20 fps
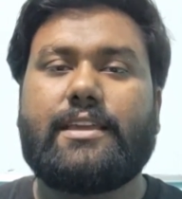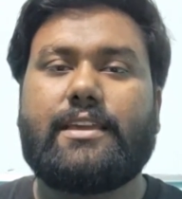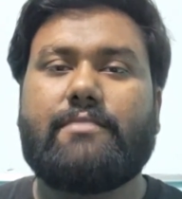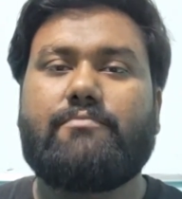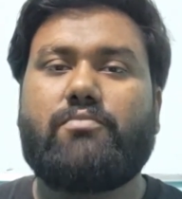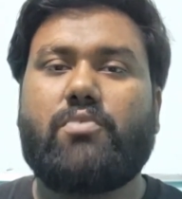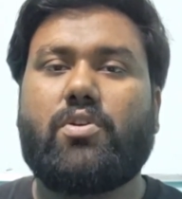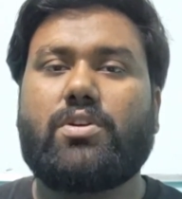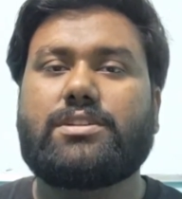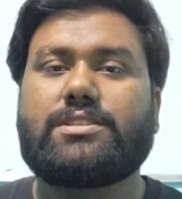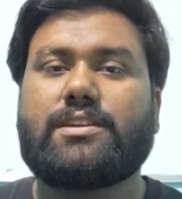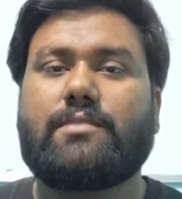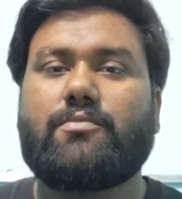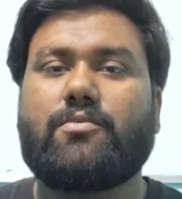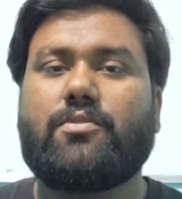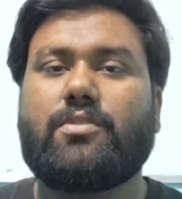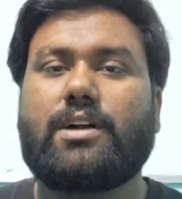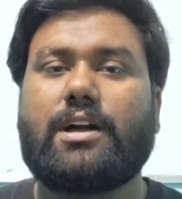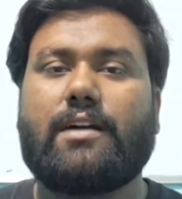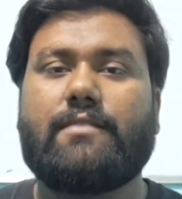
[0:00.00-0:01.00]
ये बॉट्स
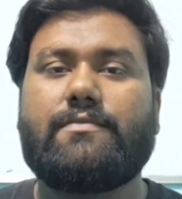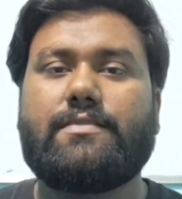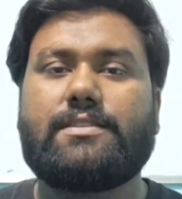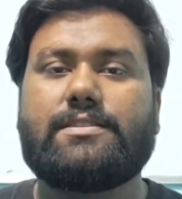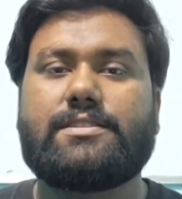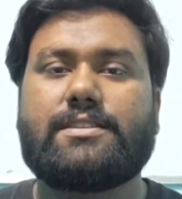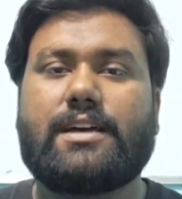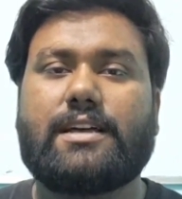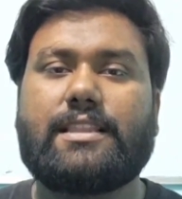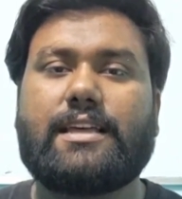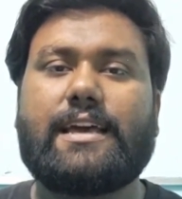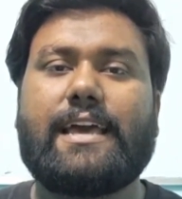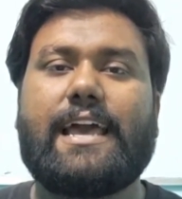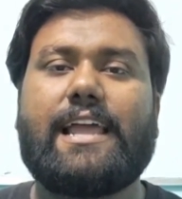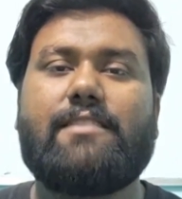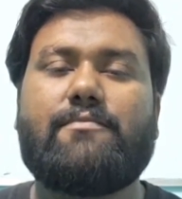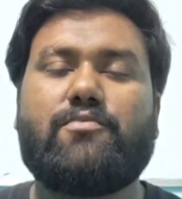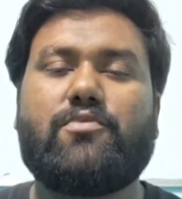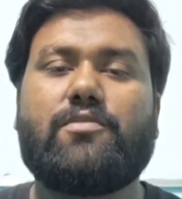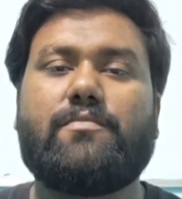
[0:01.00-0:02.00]
आपको काफ़ी ज़्यादा
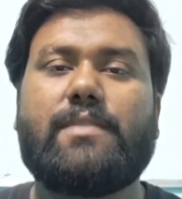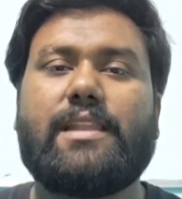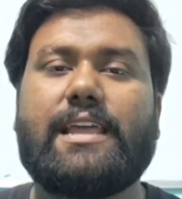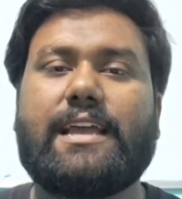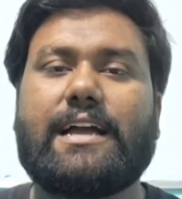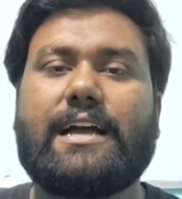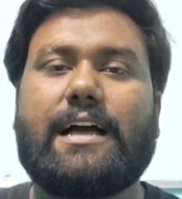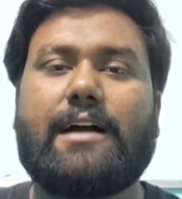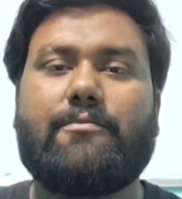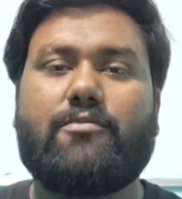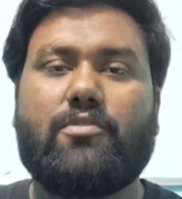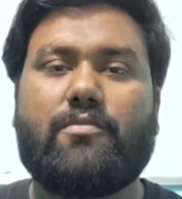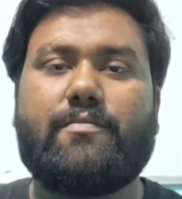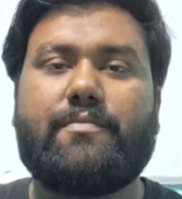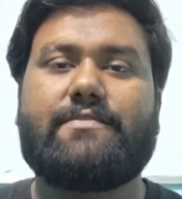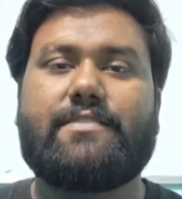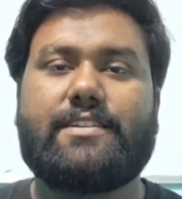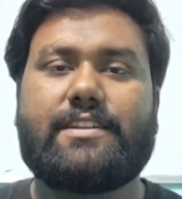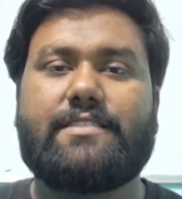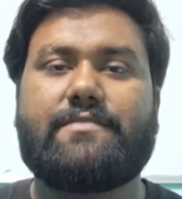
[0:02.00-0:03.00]
हेल्पफुल मिलेगा
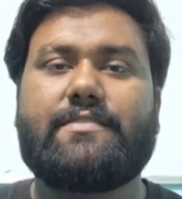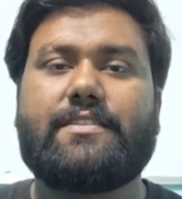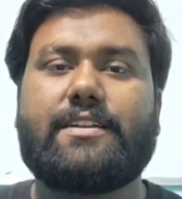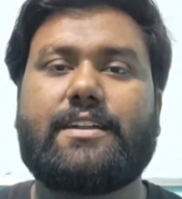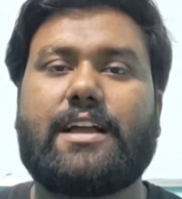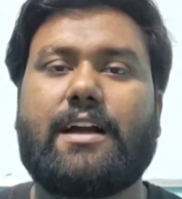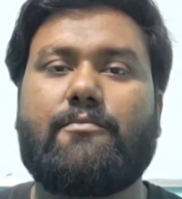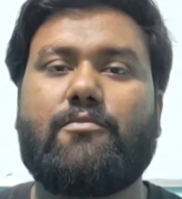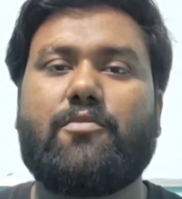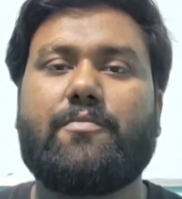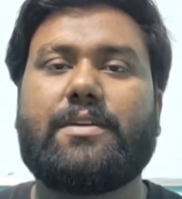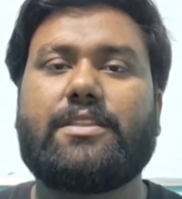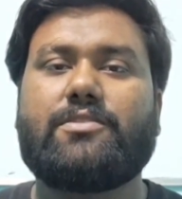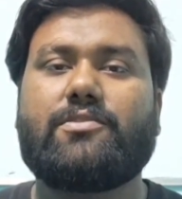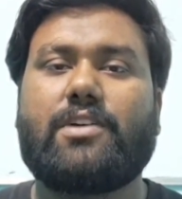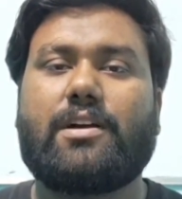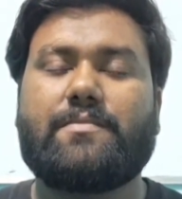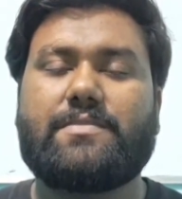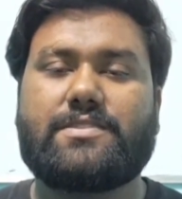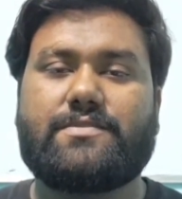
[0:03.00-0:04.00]
आपको डिफरेंट डिफरेंट कामों में
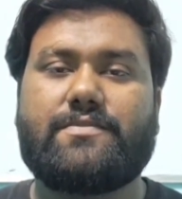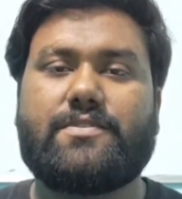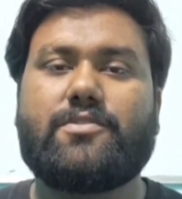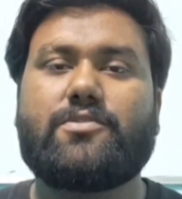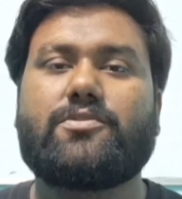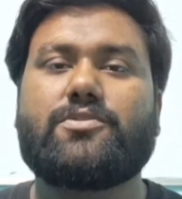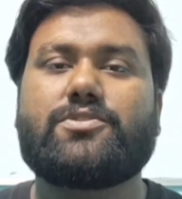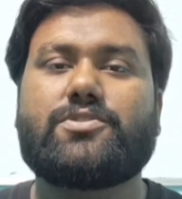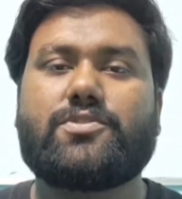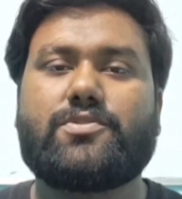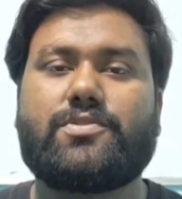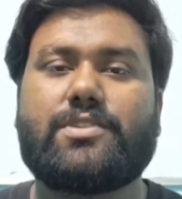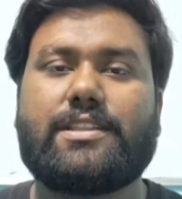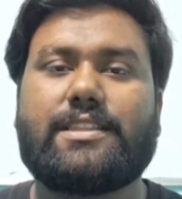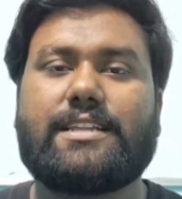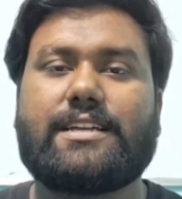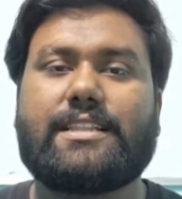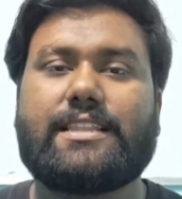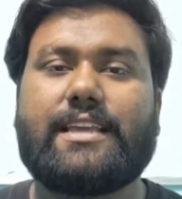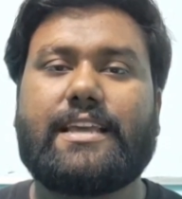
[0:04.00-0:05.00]
तो आप इस वीडियो को जरूर
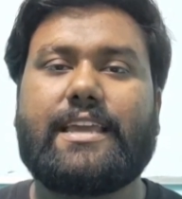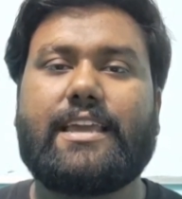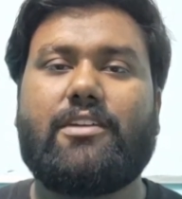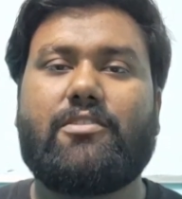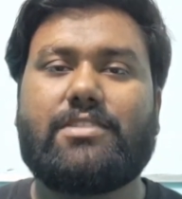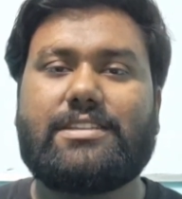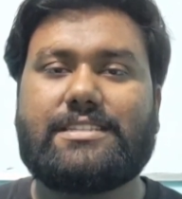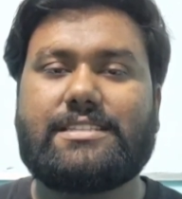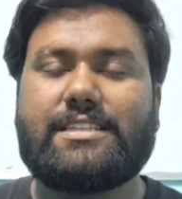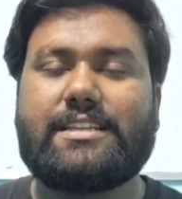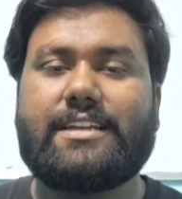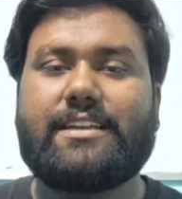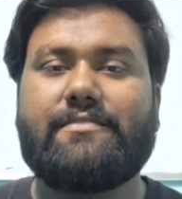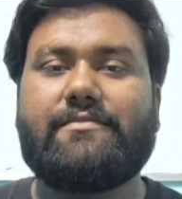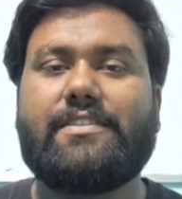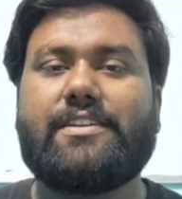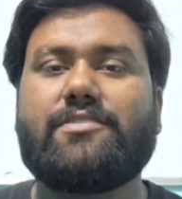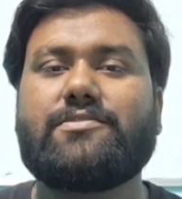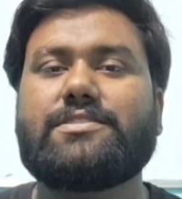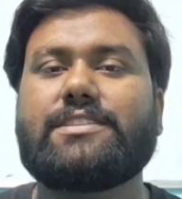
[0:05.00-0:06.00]
अंत तक देखें और इसी तरह की
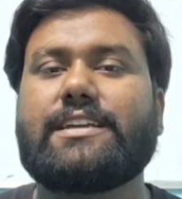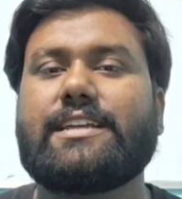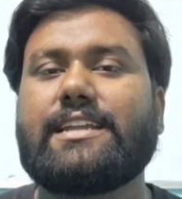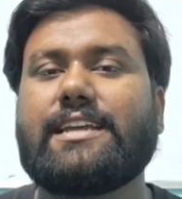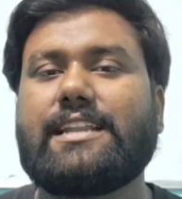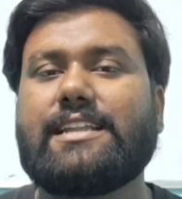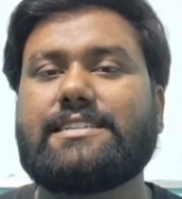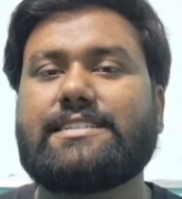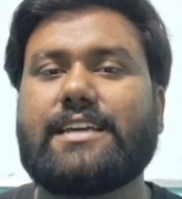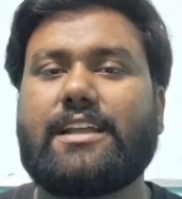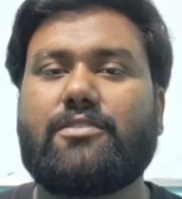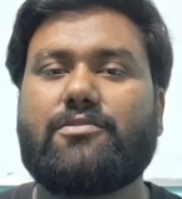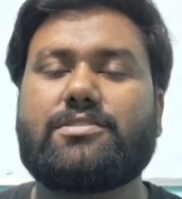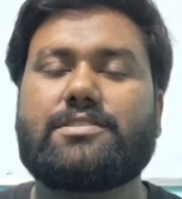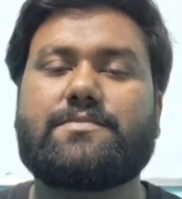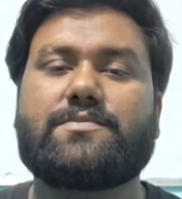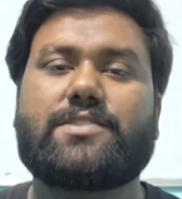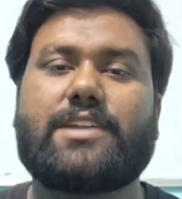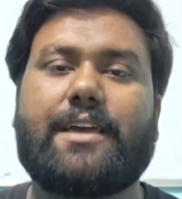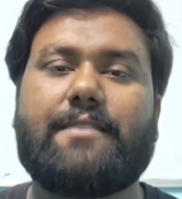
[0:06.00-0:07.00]
वीडियोस देखने के लिए चैनल
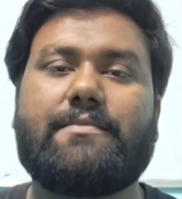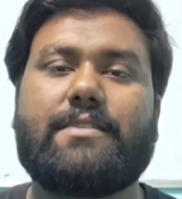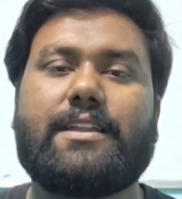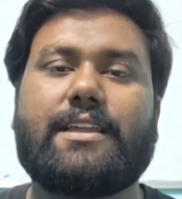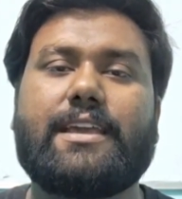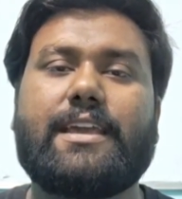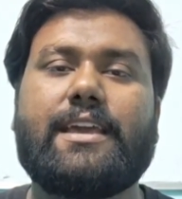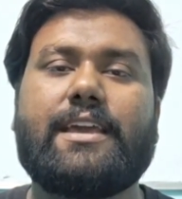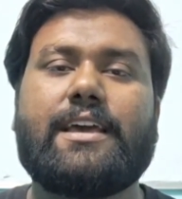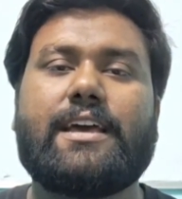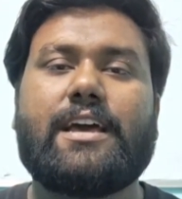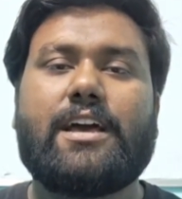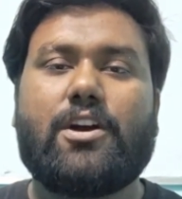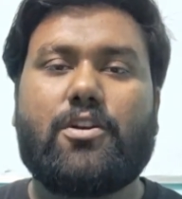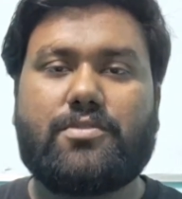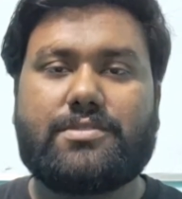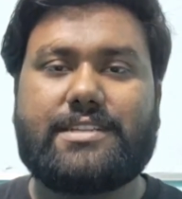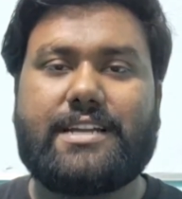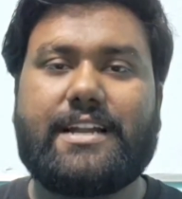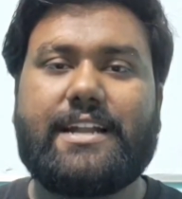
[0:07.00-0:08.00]
को सब्सक्राइब करके
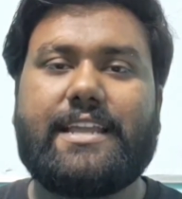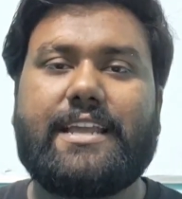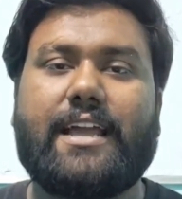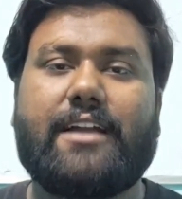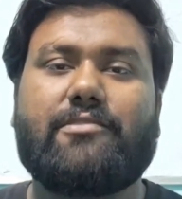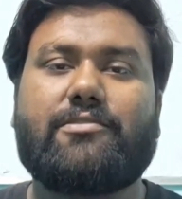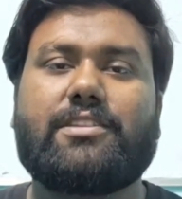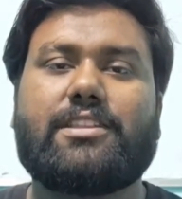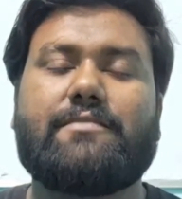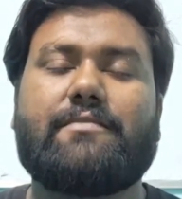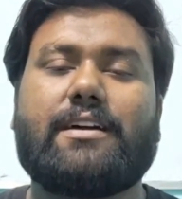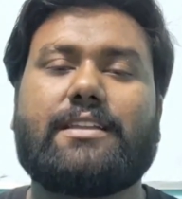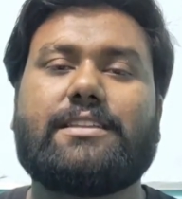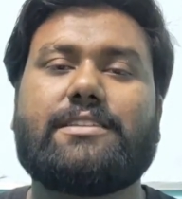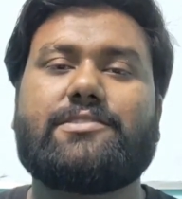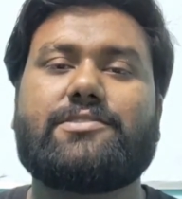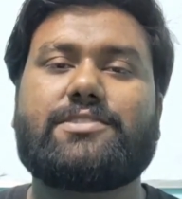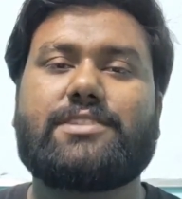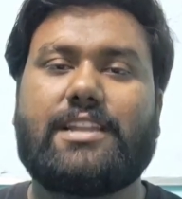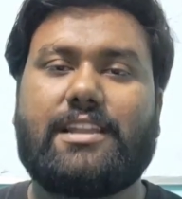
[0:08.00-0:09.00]
उस घंटी के आइकन को दबा
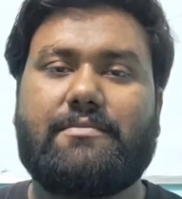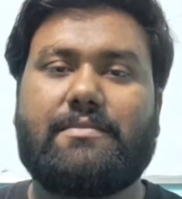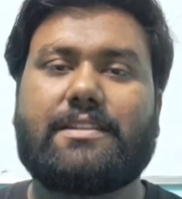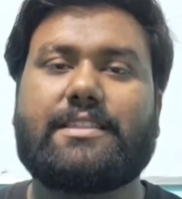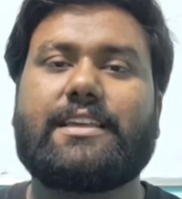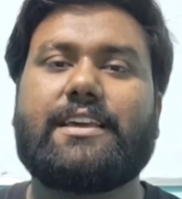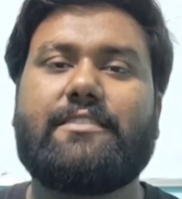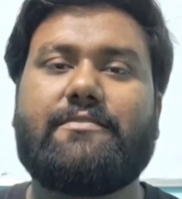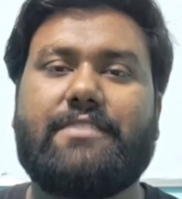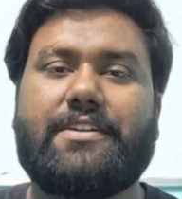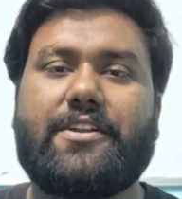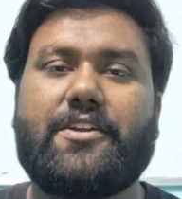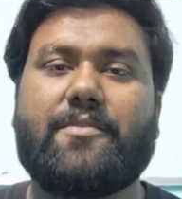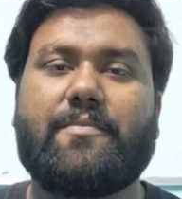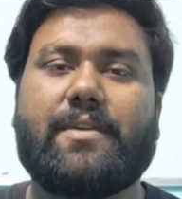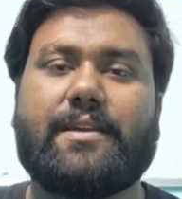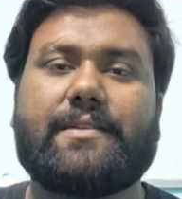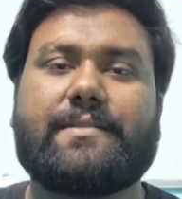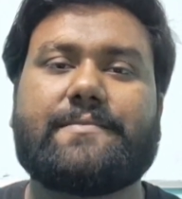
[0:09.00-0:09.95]
दें तो चलिए बढ़ते हैं वीडियो में